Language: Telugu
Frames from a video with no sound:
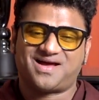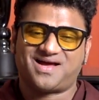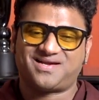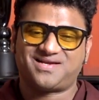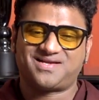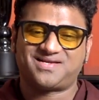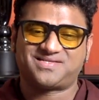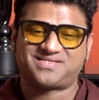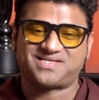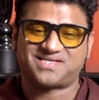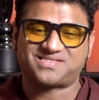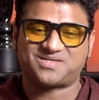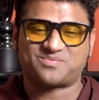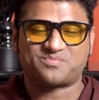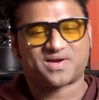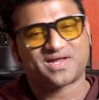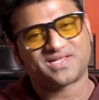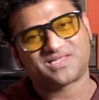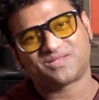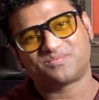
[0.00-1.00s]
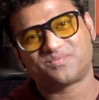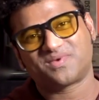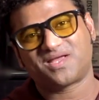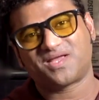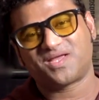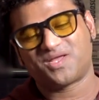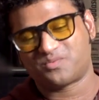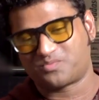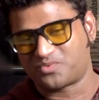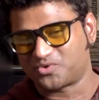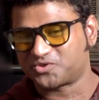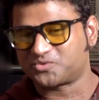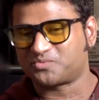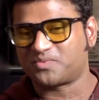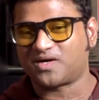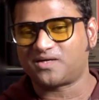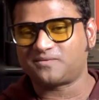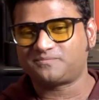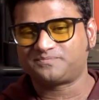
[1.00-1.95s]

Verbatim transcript: అని చేసిన ప్రయత్నమే ఈ పుష్ప